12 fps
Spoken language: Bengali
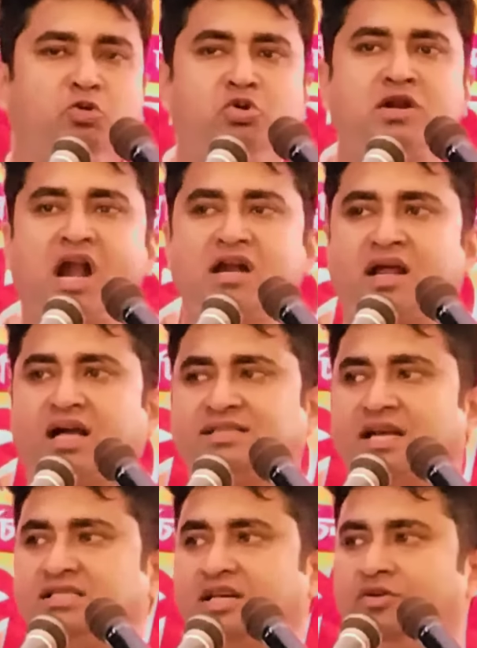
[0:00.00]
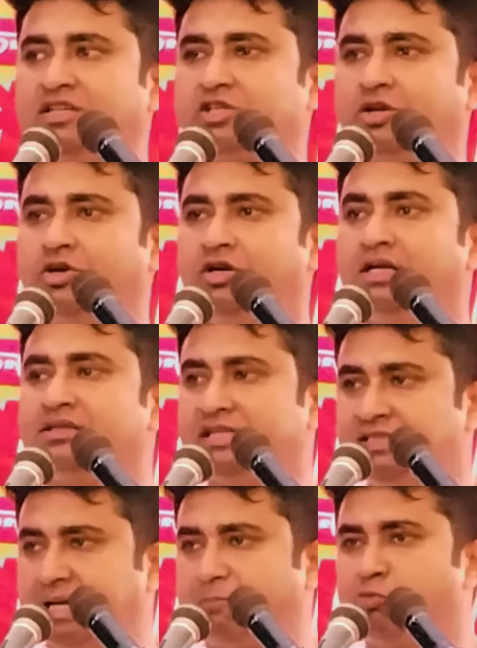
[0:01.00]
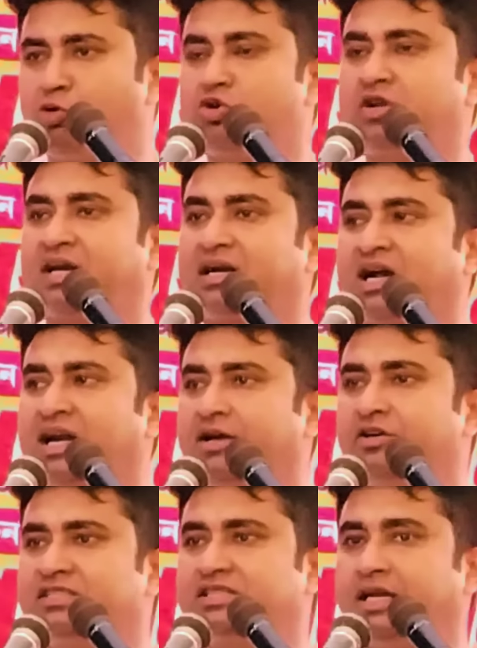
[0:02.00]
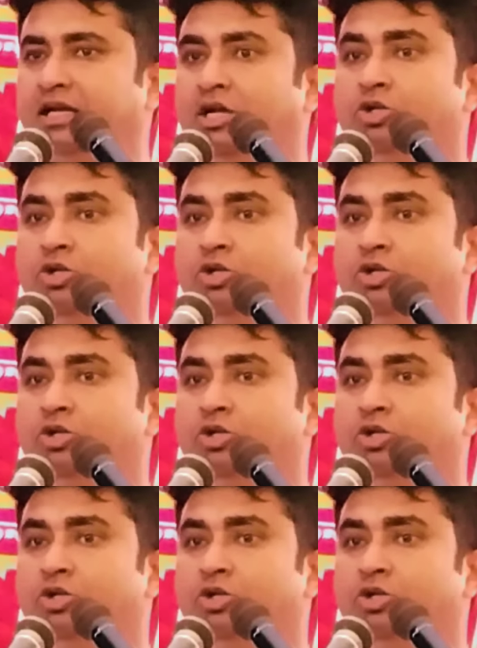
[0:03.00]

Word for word: পুকুর কাটার টাকা স্যাংশন হয়েছিল তিনটা পুকুর কাটা হয়েছে